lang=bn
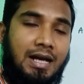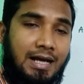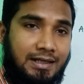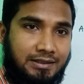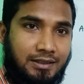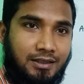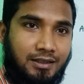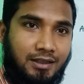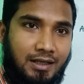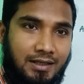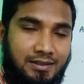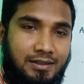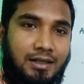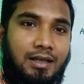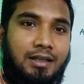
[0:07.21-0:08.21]
আজকের
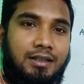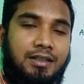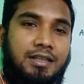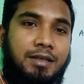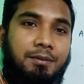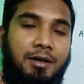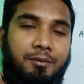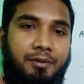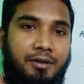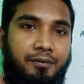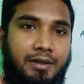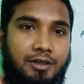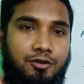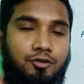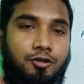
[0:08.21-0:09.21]
ক্লাসটা কিভাবে
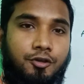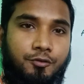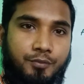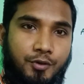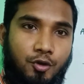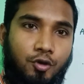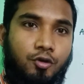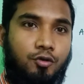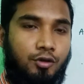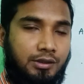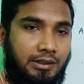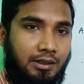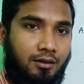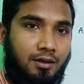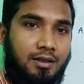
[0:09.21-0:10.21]
ভেক্টরের বিয়োগ
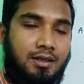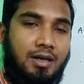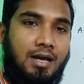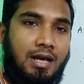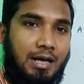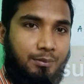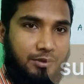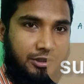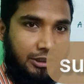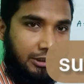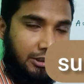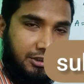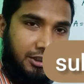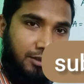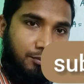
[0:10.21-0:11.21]
করতে হয় আমরা সেটা
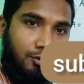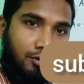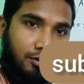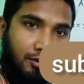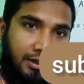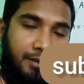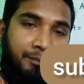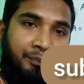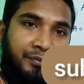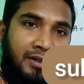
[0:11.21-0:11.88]
শিখব ওকে